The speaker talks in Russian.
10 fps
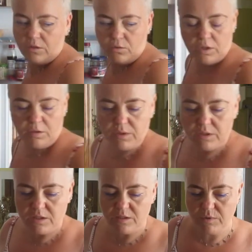другими
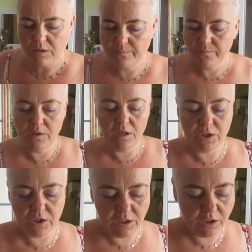детьми,
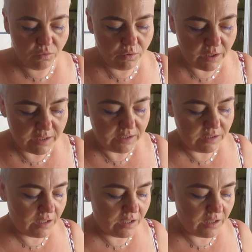даже иной раз, и